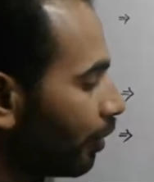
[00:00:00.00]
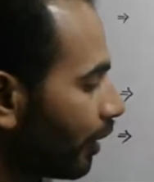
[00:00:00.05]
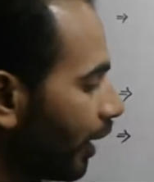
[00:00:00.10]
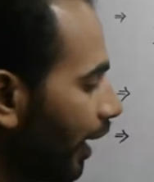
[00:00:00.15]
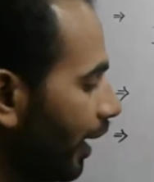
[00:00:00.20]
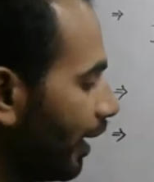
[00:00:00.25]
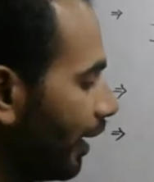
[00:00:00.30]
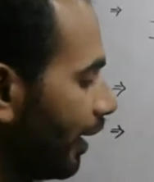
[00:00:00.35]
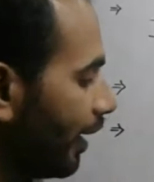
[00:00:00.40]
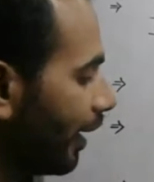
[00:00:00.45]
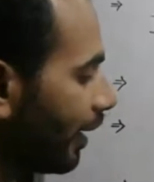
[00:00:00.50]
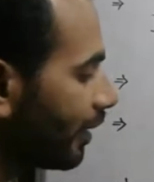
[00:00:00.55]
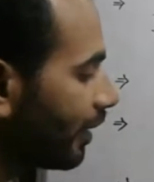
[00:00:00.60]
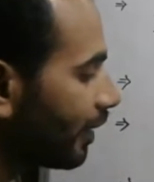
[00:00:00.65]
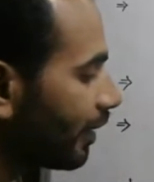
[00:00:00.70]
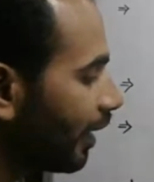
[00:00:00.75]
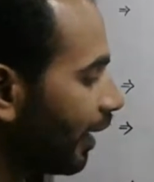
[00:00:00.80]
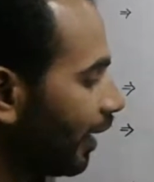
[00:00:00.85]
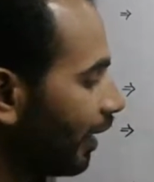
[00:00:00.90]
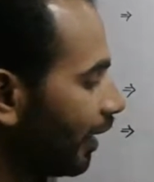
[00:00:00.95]
साइन थीटा
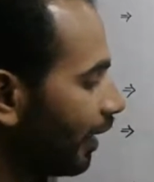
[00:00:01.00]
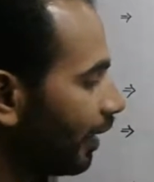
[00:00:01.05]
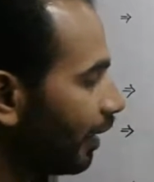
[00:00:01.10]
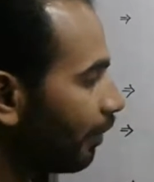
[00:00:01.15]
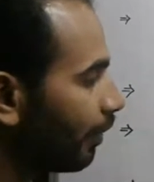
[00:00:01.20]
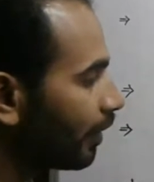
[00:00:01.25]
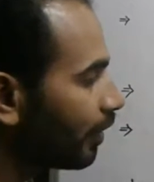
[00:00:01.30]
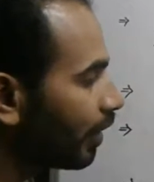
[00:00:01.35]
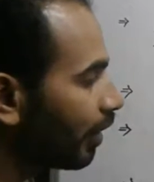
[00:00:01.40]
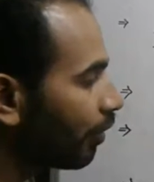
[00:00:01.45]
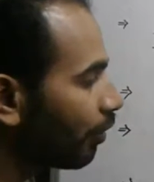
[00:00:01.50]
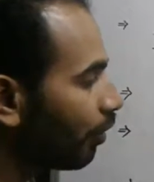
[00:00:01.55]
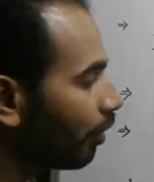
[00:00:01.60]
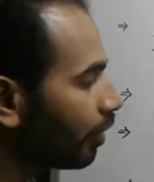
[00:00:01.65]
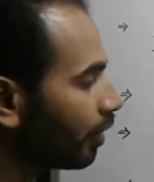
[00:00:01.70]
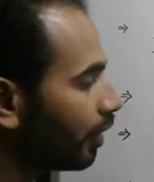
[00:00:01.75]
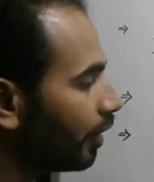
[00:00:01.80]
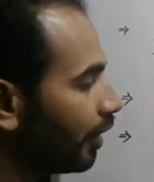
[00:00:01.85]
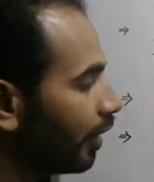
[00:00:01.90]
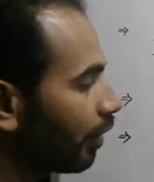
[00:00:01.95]
से साइन थीटा बचा
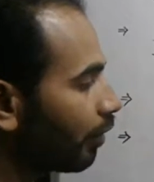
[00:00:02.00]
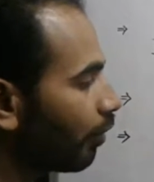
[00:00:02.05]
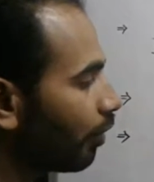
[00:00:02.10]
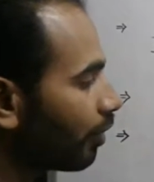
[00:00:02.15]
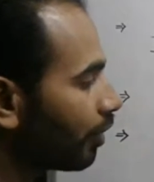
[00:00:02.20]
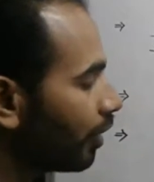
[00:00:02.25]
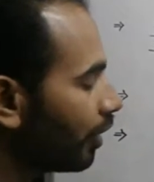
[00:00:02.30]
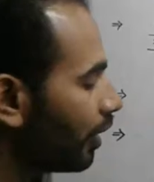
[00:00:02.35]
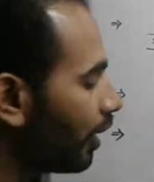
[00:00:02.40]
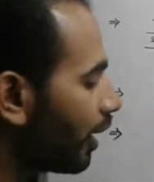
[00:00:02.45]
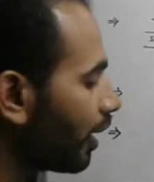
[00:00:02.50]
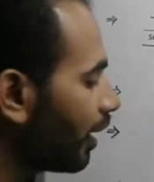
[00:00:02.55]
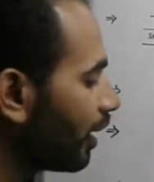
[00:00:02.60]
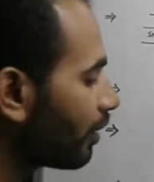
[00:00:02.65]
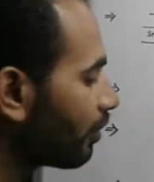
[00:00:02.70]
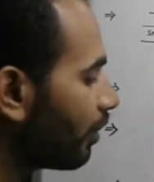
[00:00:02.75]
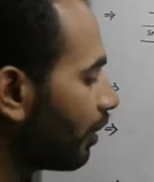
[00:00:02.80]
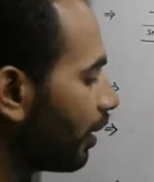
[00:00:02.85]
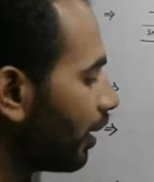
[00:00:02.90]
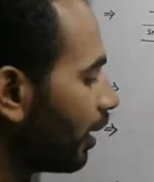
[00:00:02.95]
कॉस थीटा कॉस थीटा का
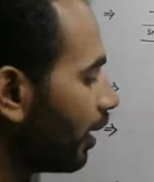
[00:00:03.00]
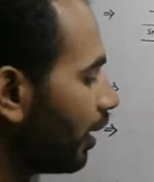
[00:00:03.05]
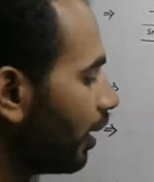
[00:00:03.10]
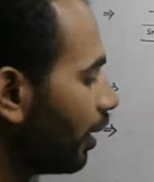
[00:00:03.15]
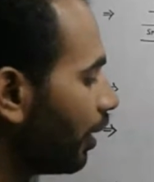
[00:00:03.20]
इसमें